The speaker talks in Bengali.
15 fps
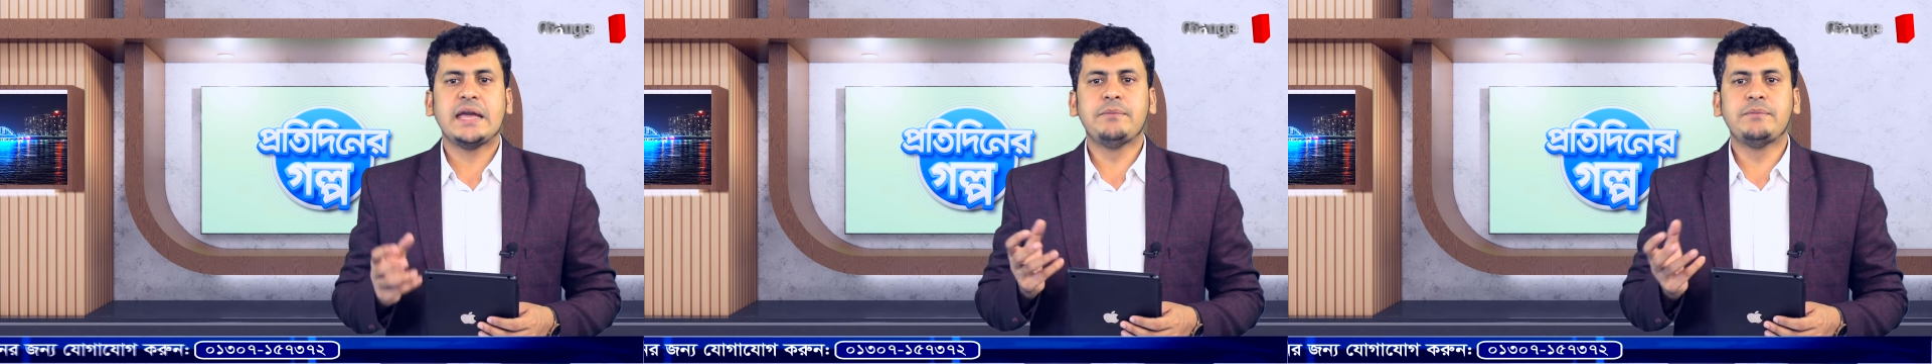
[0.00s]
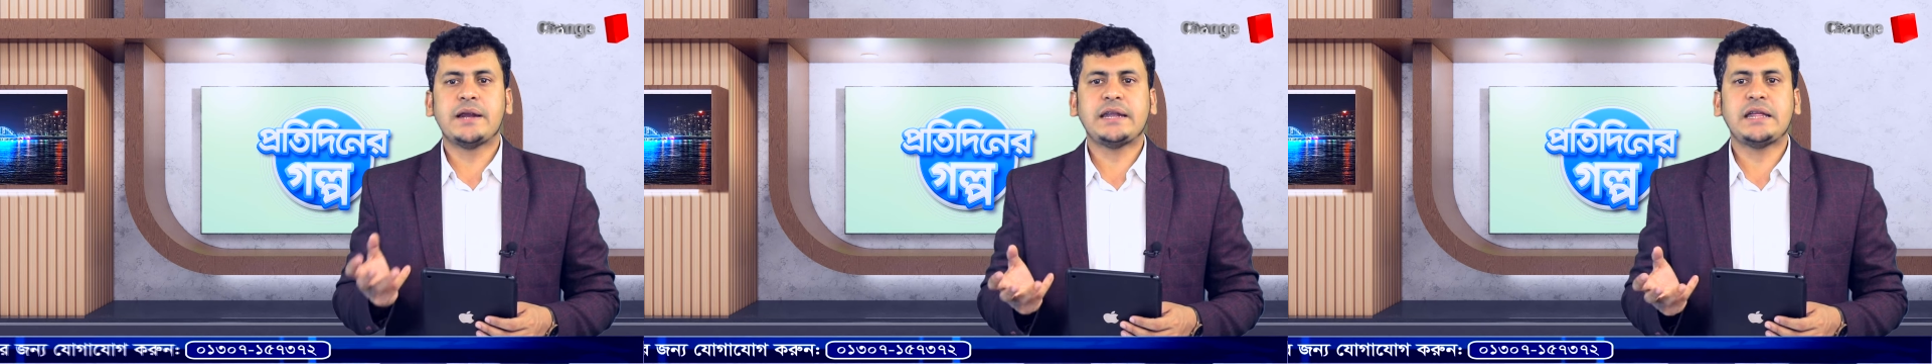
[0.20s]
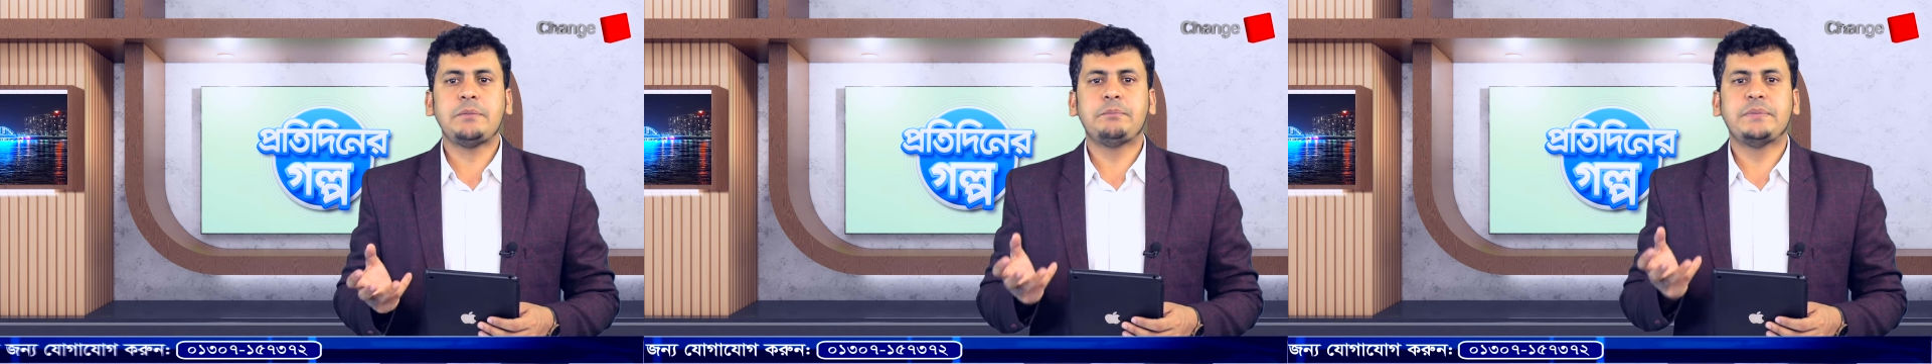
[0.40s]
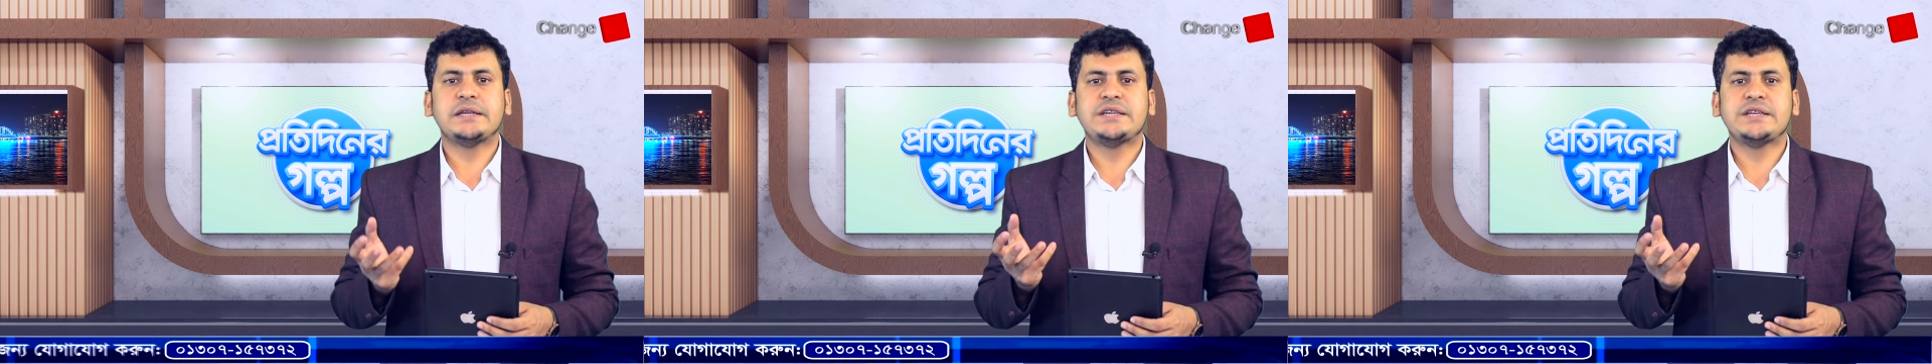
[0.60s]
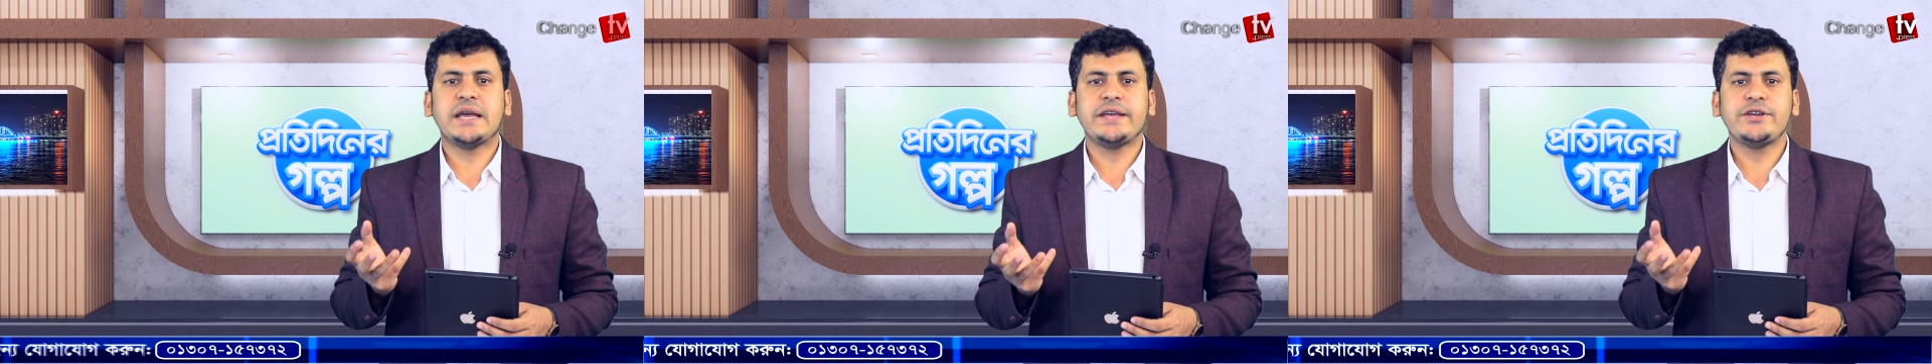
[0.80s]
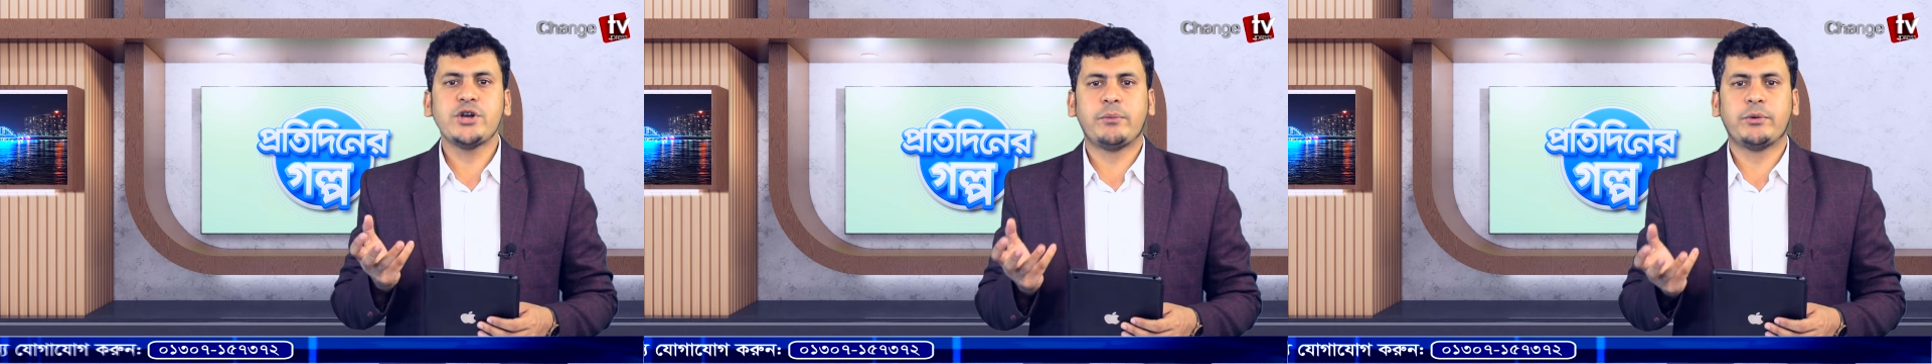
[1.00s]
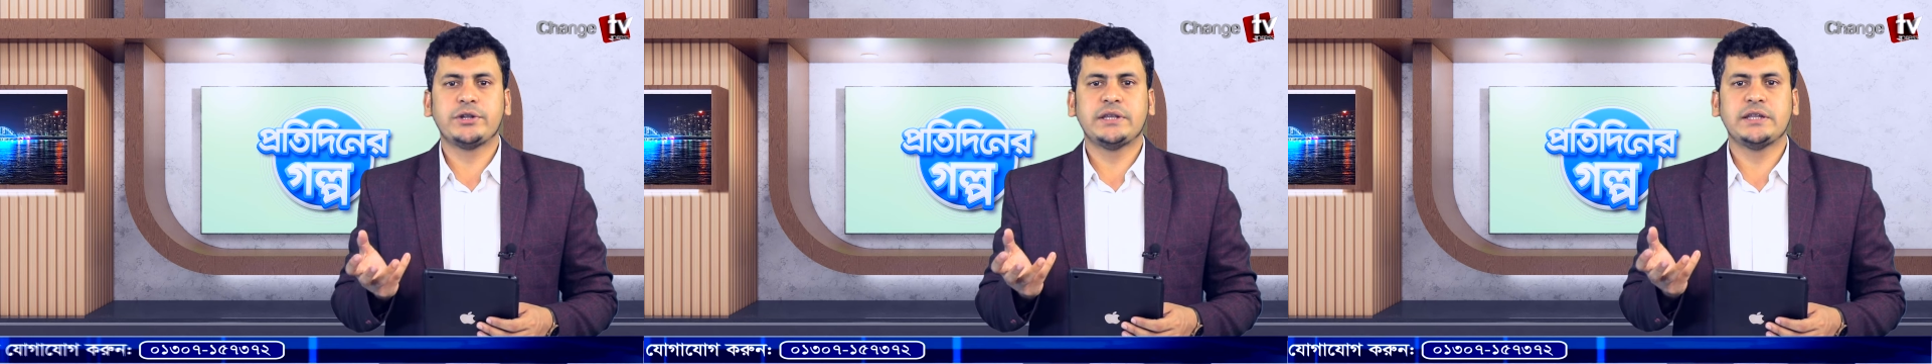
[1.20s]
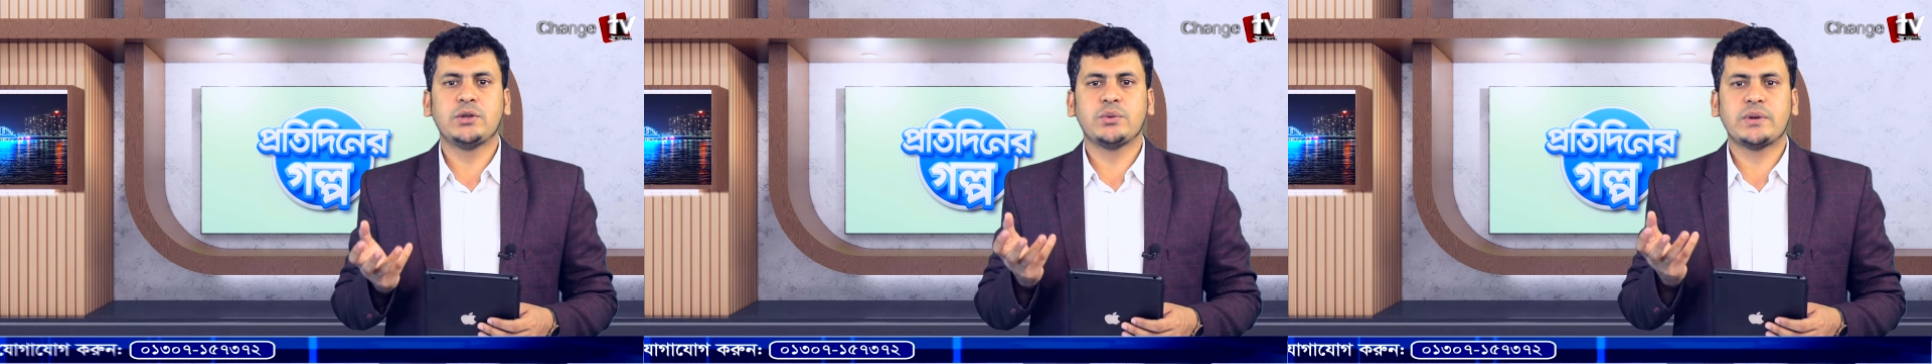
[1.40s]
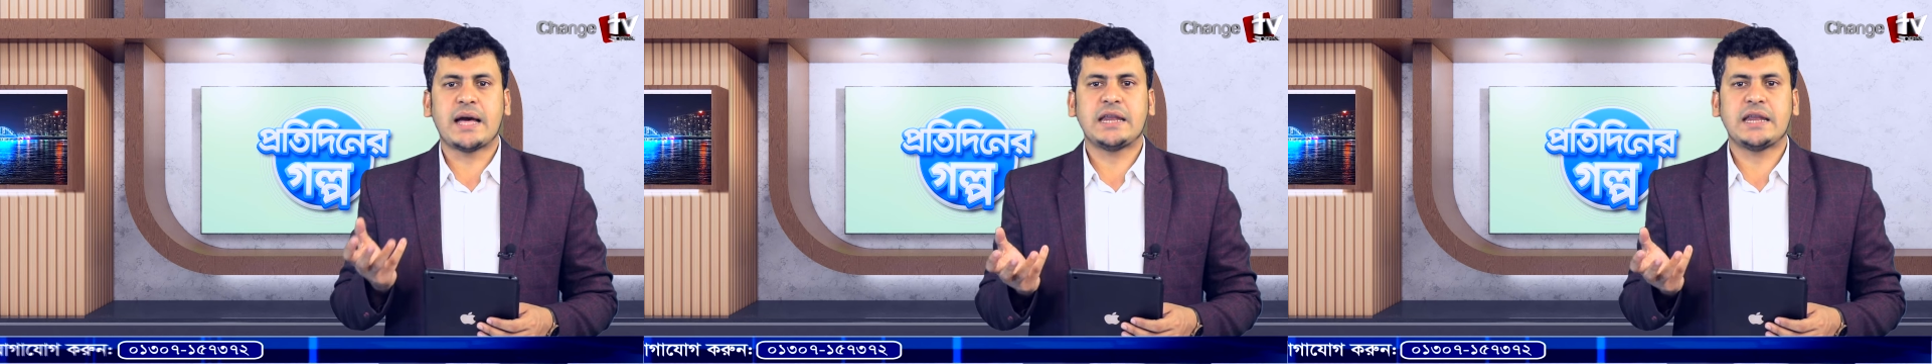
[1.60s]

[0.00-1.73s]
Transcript: ইমরানের পিটিআই সমর্থিত